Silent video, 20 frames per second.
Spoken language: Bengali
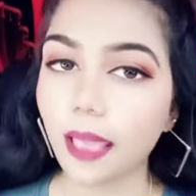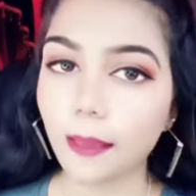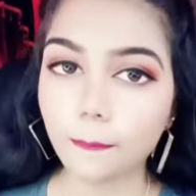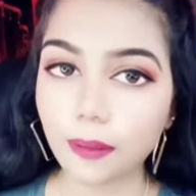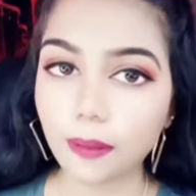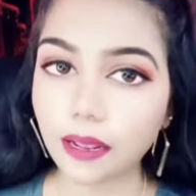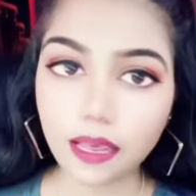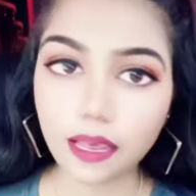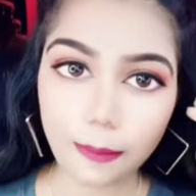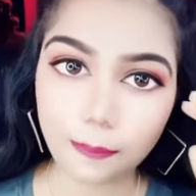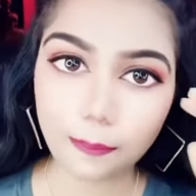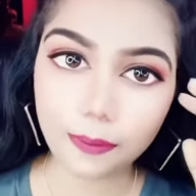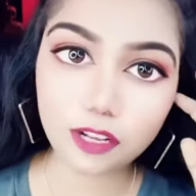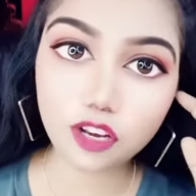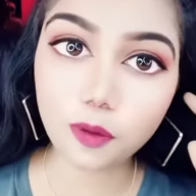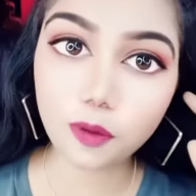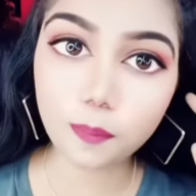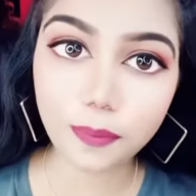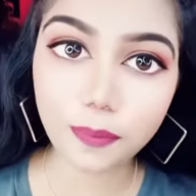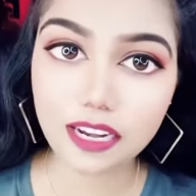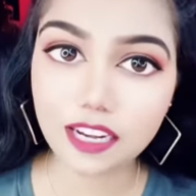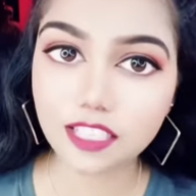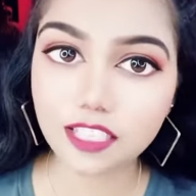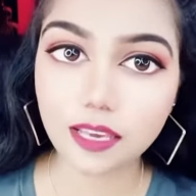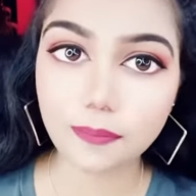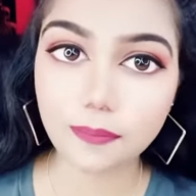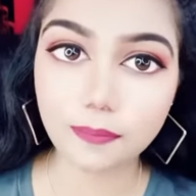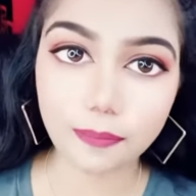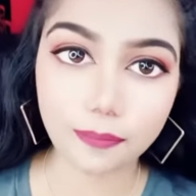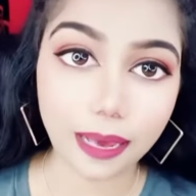অ্যাপেল কোম্পানির যে
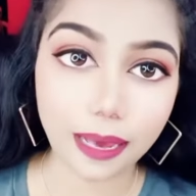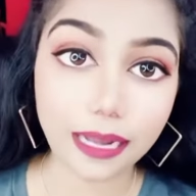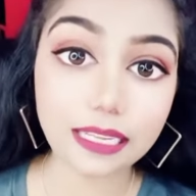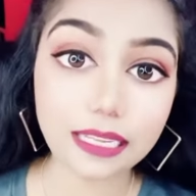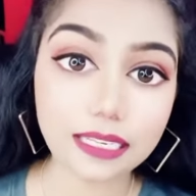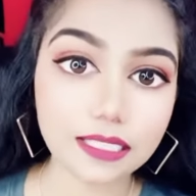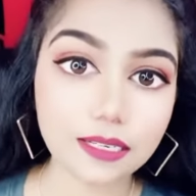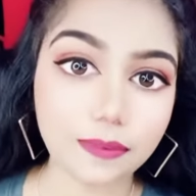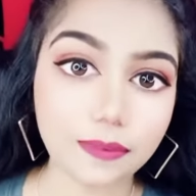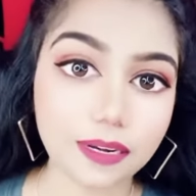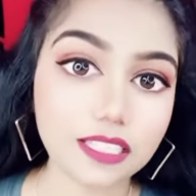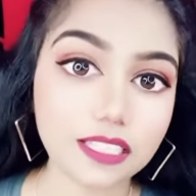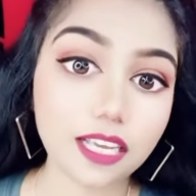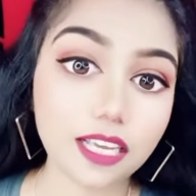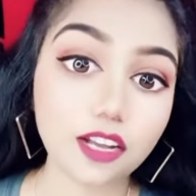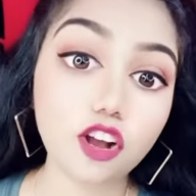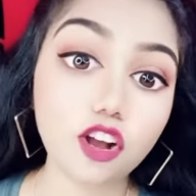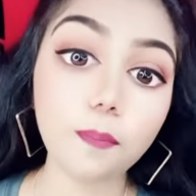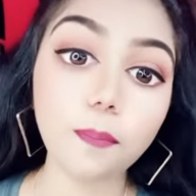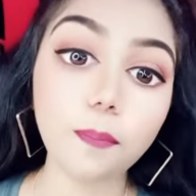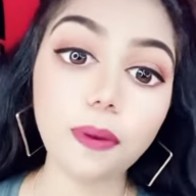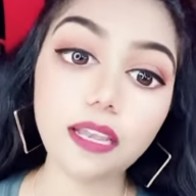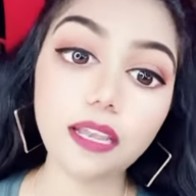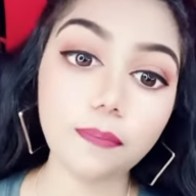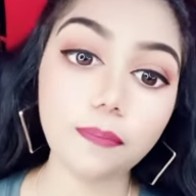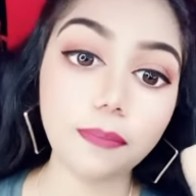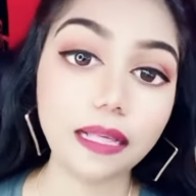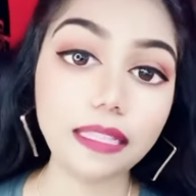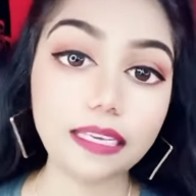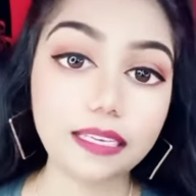মালিকটা মানে যে কোম্পানির
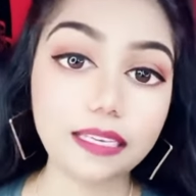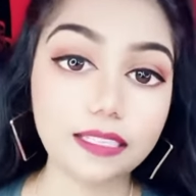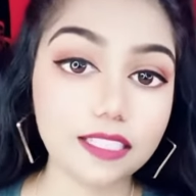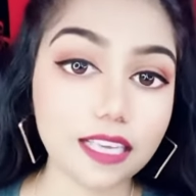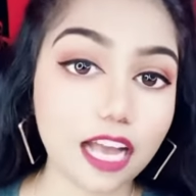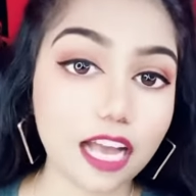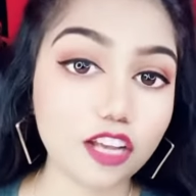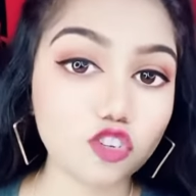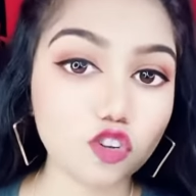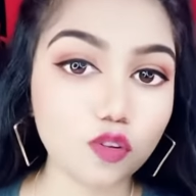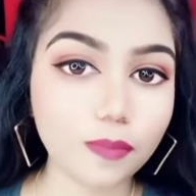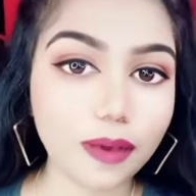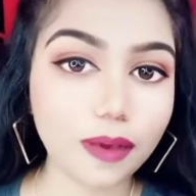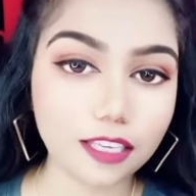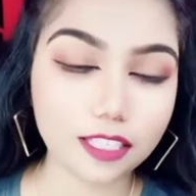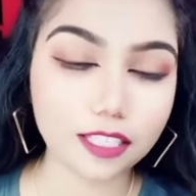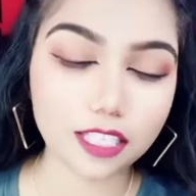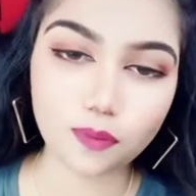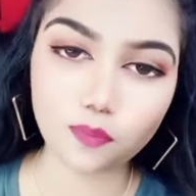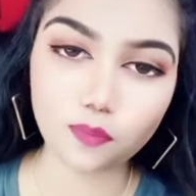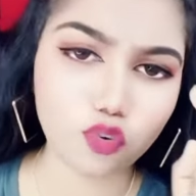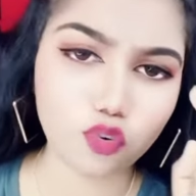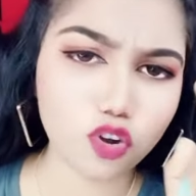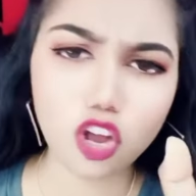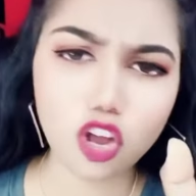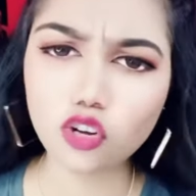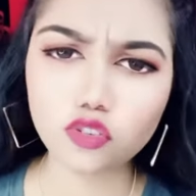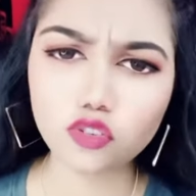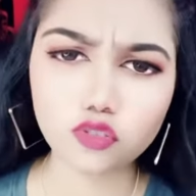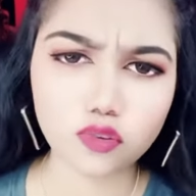মালিক যে আসল মালিক সে বুড়া হোক
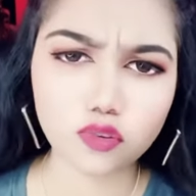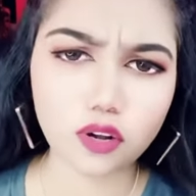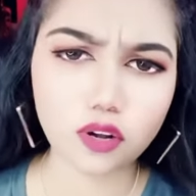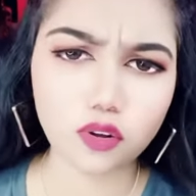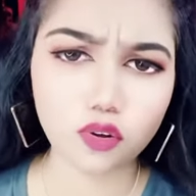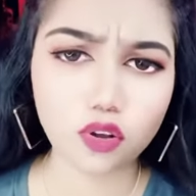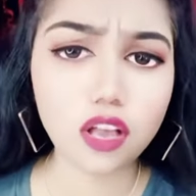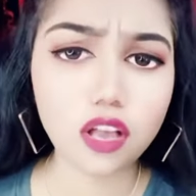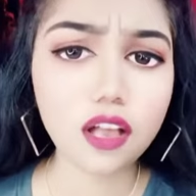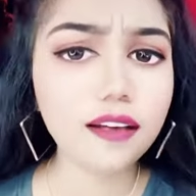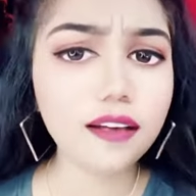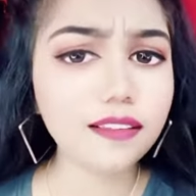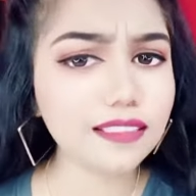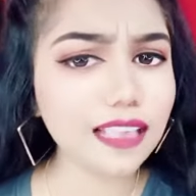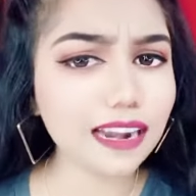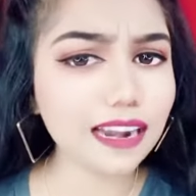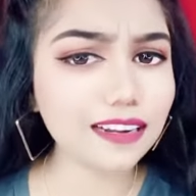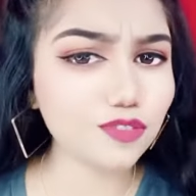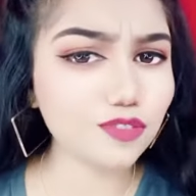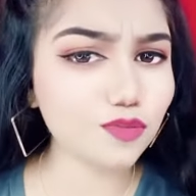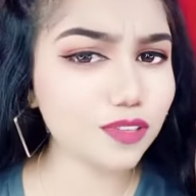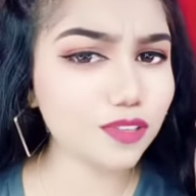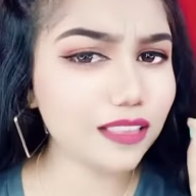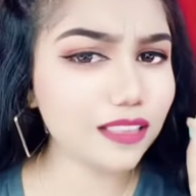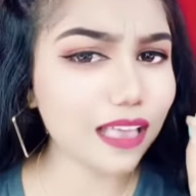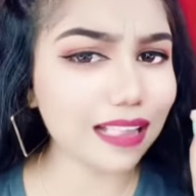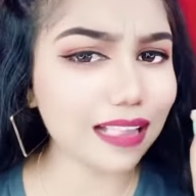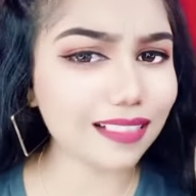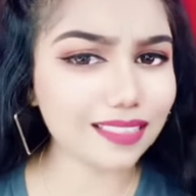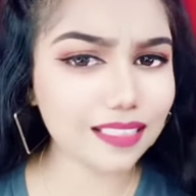জোয়ান হোক তার যদি দাঁত
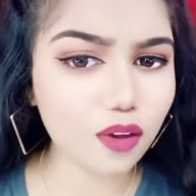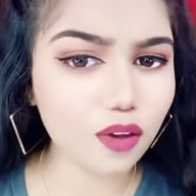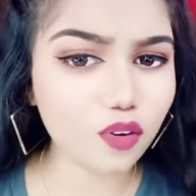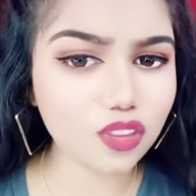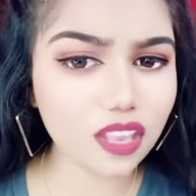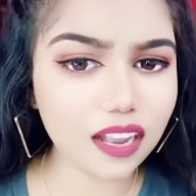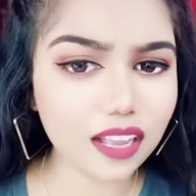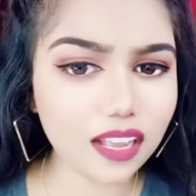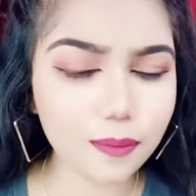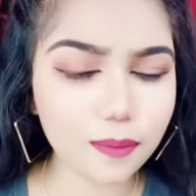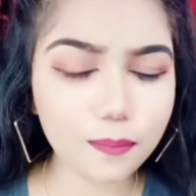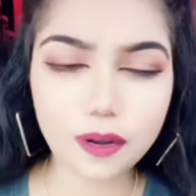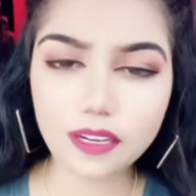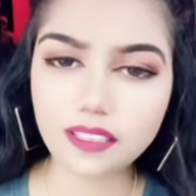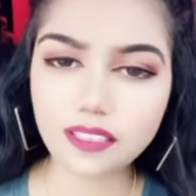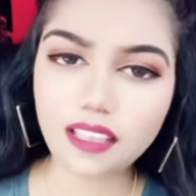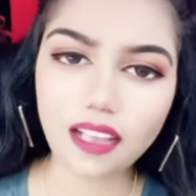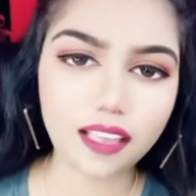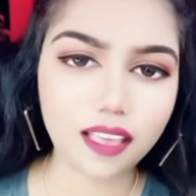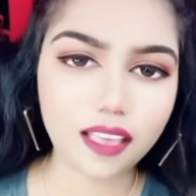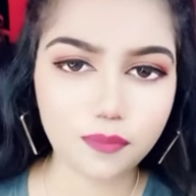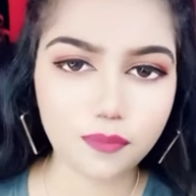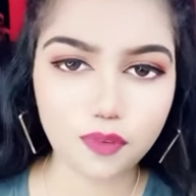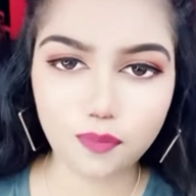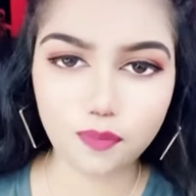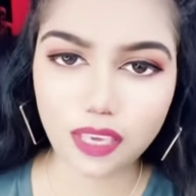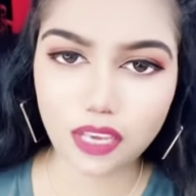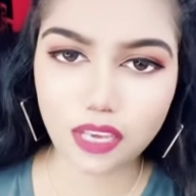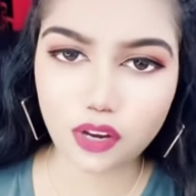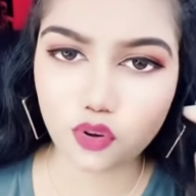নাও থাকে বাট তাকে আমি বিয়ে
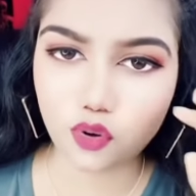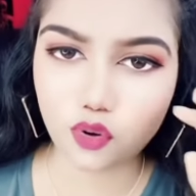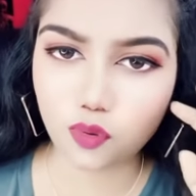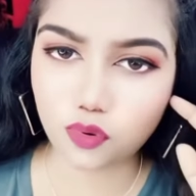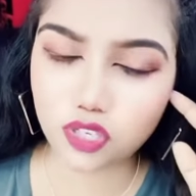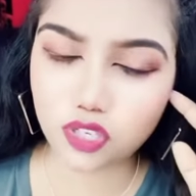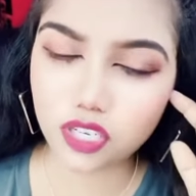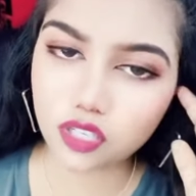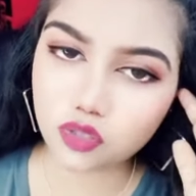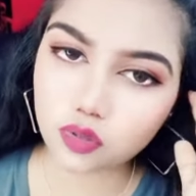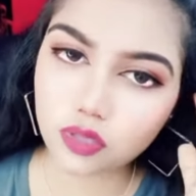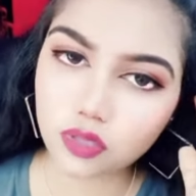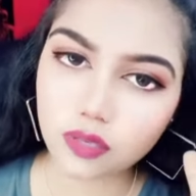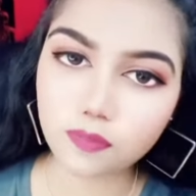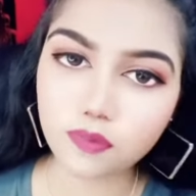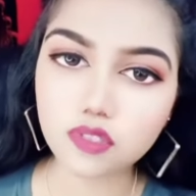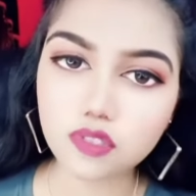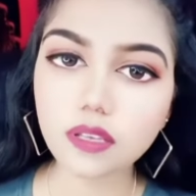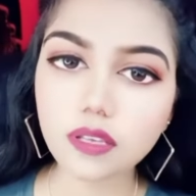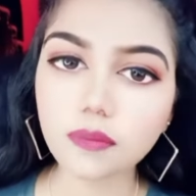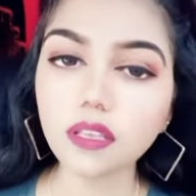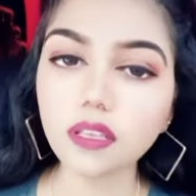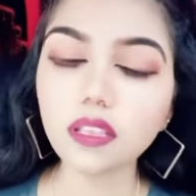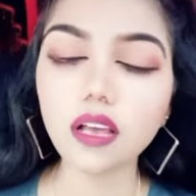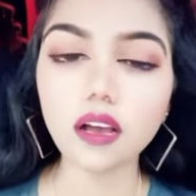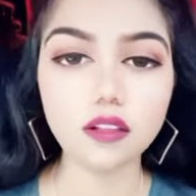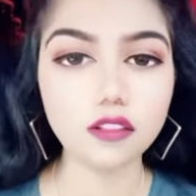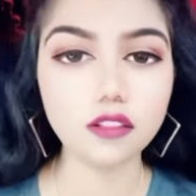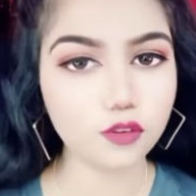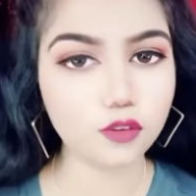করব সে যদি প্রস্তাব দেয়
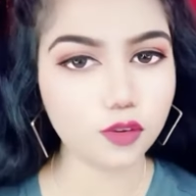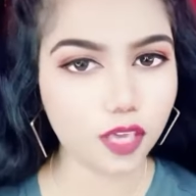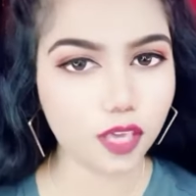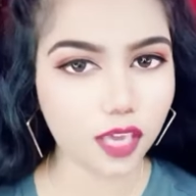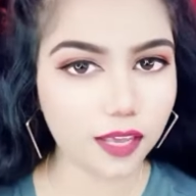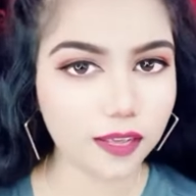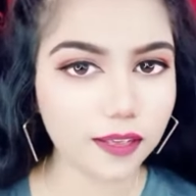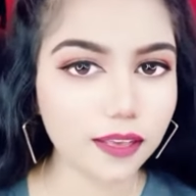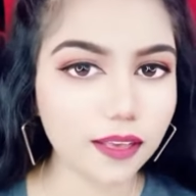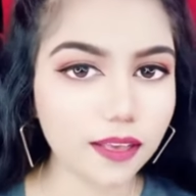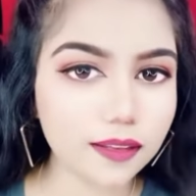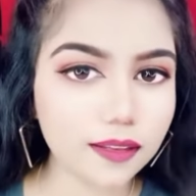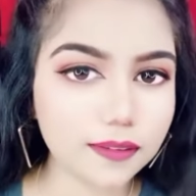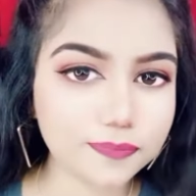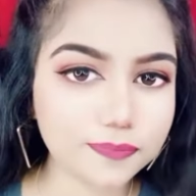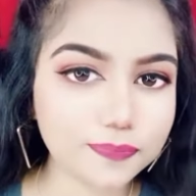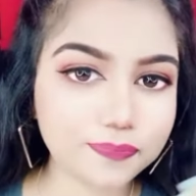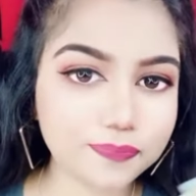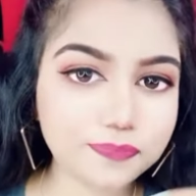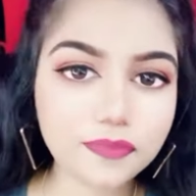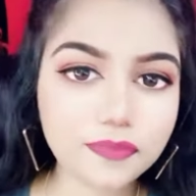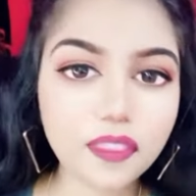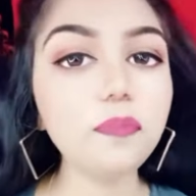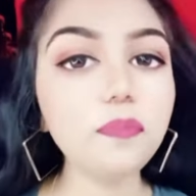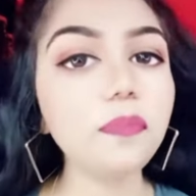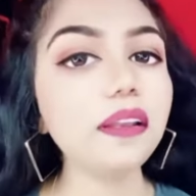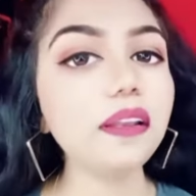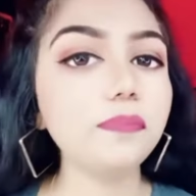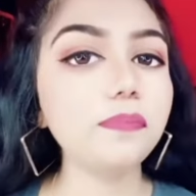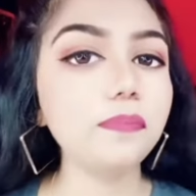তাহলে ওকে বাট
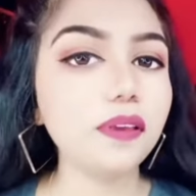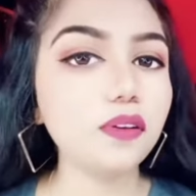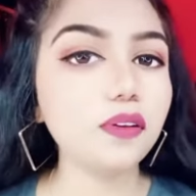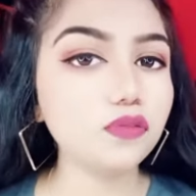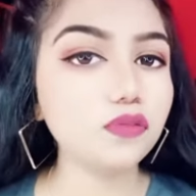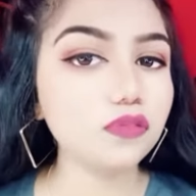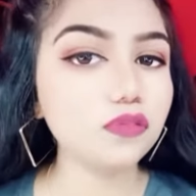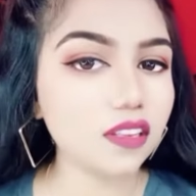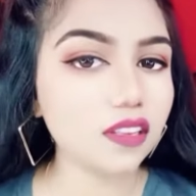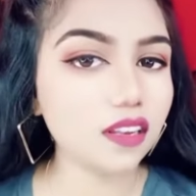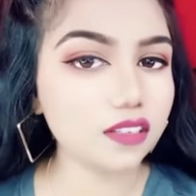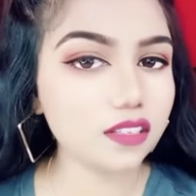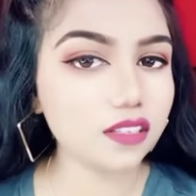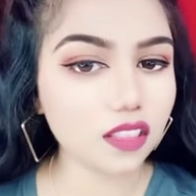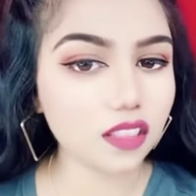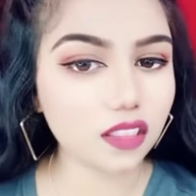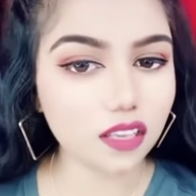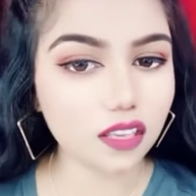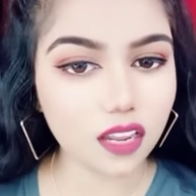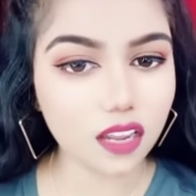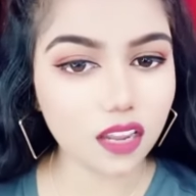বিগুর সেলের সাথে না